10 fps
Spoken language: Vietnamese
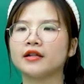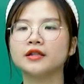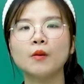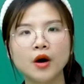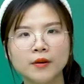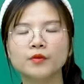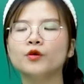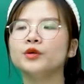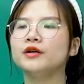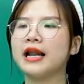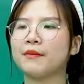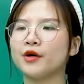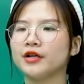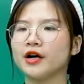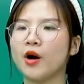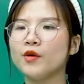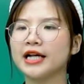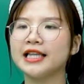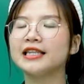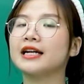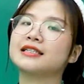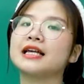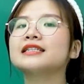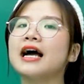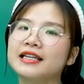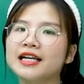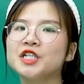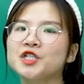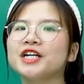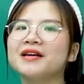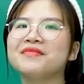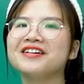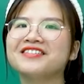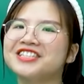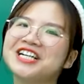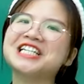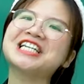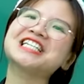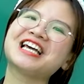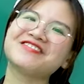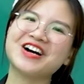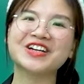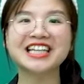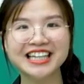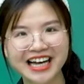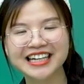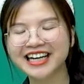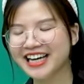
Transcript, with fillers: tổng hợp cũng như là mọi người có một cái tinh thần sẵn sàng nhất trước khi bước trước khi chinh chiến vào kỳ thi thật